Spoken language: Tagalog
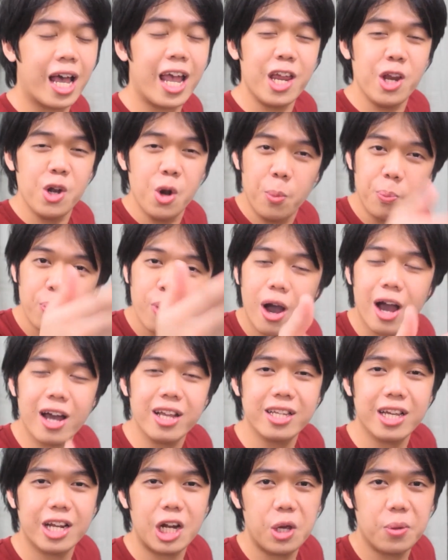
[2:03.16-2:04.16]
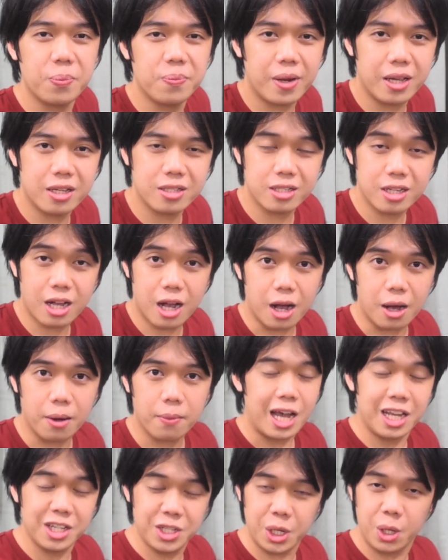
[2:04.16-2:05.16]
nainupuan niya na yung plates niya,
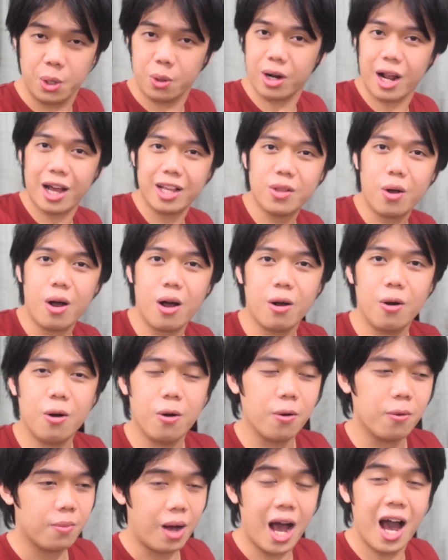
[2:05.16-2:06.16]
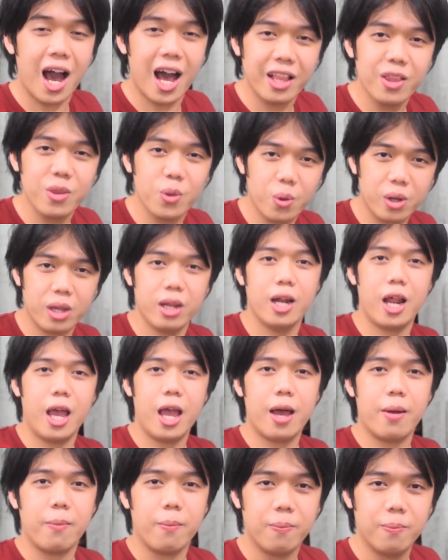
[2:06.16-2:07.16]
ay sigurado ako, aantukin na
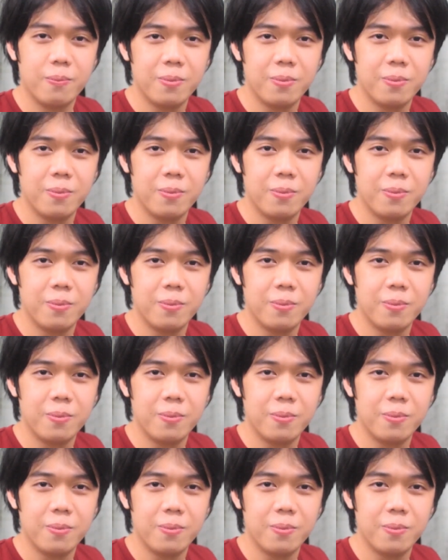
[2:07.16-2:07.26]
yan.